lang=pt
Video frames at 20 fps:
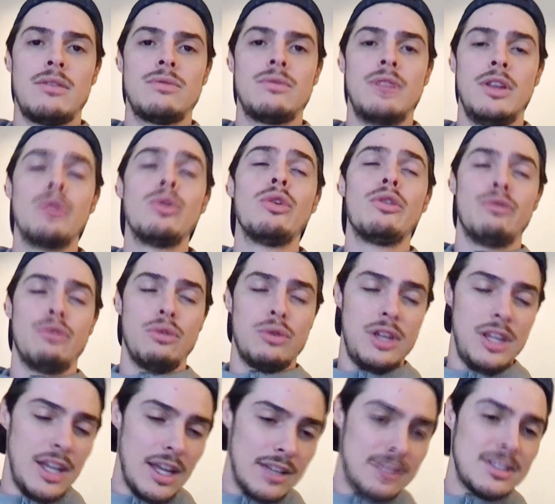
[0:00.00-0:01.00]
de novo, o
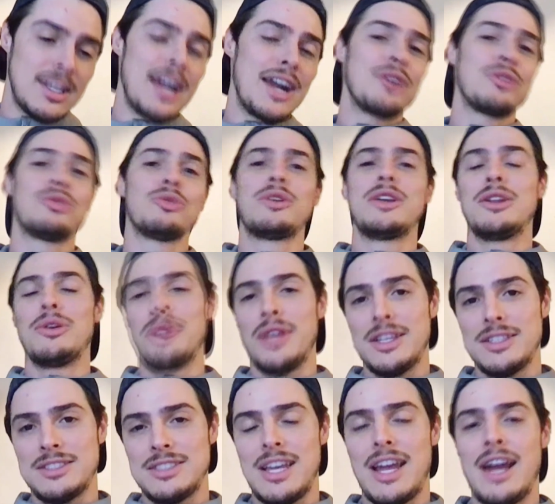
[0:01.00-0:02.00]
que dá certo, o que não
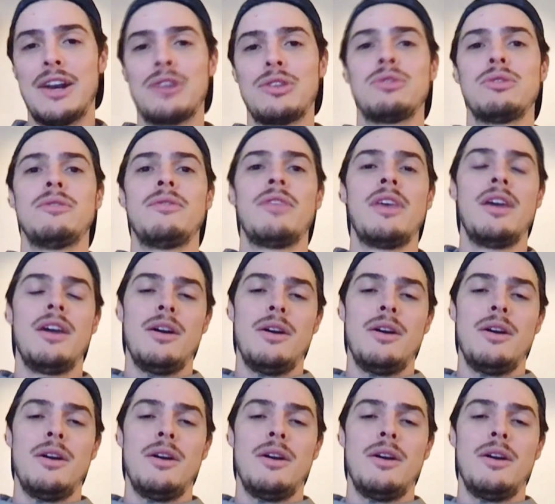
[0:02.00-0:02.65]
dá certo,